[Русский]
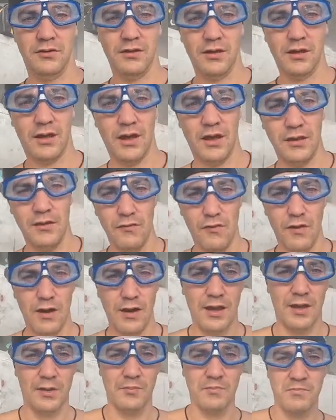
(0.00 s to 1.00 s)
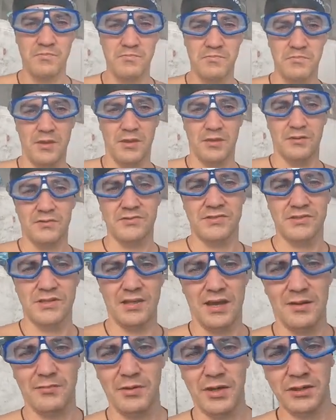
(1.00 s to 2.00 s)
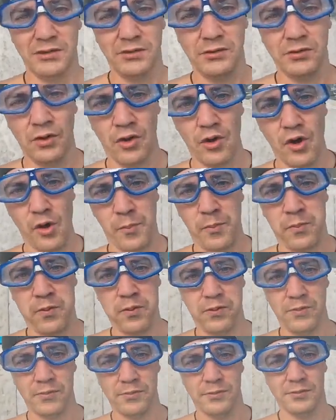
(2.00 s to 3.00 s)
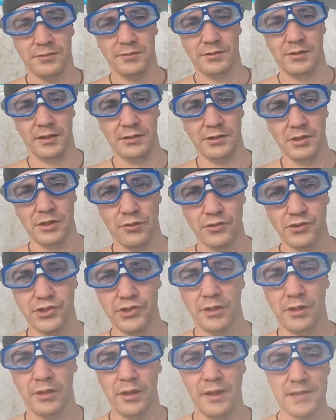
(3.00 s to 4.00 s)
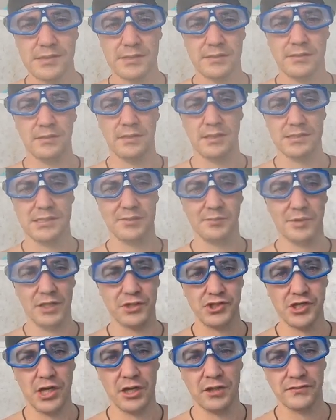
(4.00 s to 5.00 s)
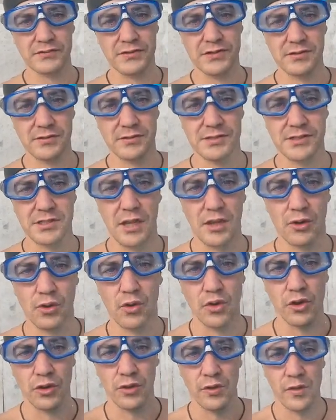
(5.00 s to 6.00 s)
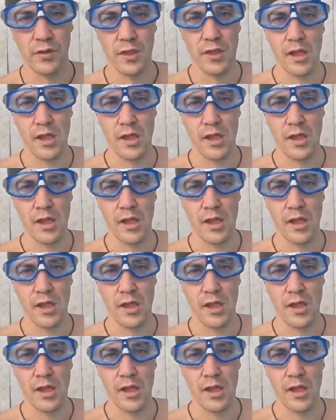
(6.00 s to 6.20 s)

Так, одеваем самый топ тренировочных ласт, ласты Молчанов, силикон.